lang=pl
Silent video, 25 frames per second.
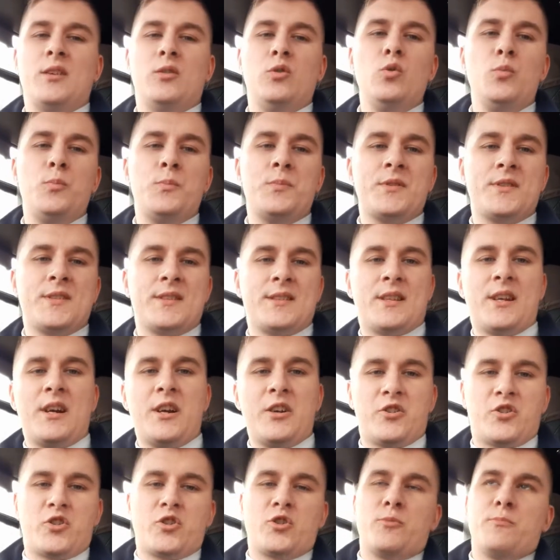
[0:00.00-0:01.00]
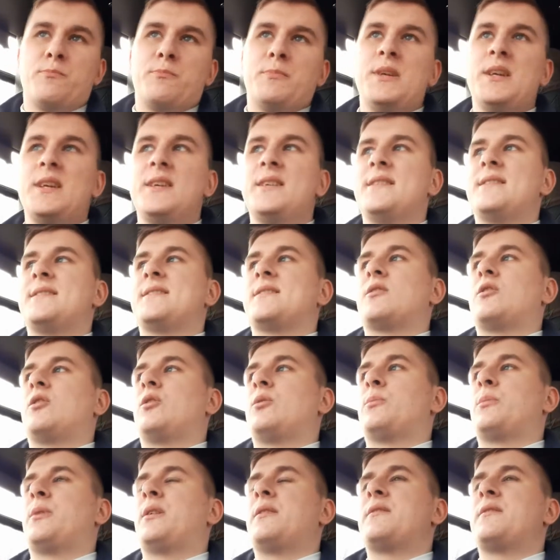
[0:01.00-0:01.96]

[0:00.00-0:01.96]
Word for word: lub straż miejską,